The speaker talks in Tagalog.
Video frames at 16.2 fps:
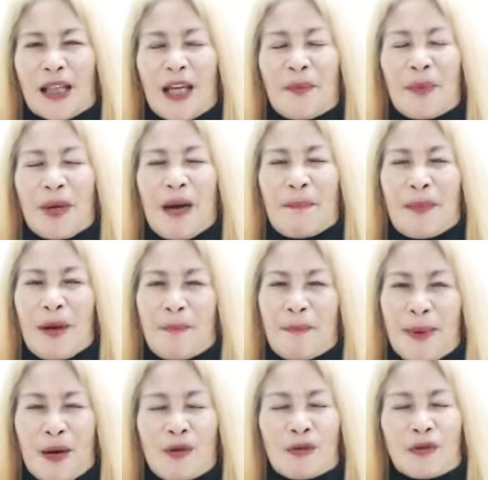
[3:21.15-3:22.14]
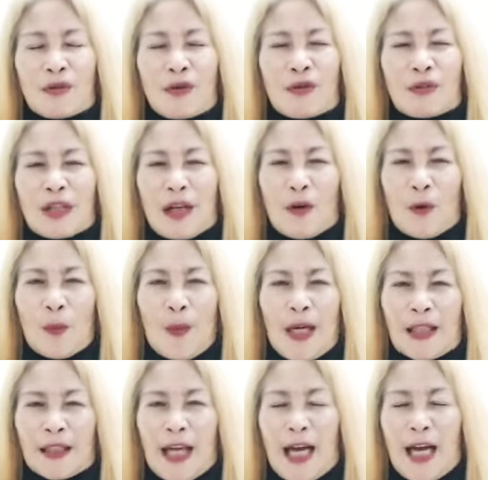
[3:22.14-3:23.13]
ating mga pangpausok sa loob
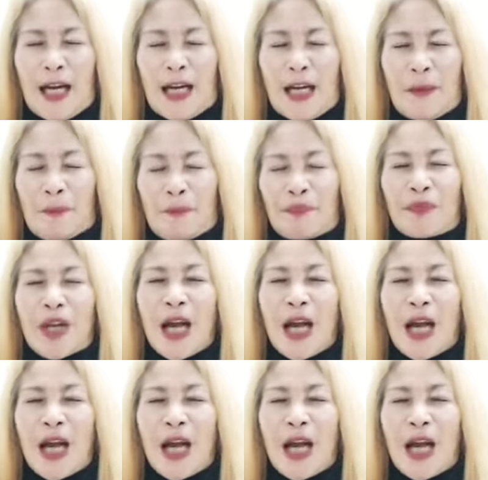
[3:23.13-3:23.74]
ng tahanan.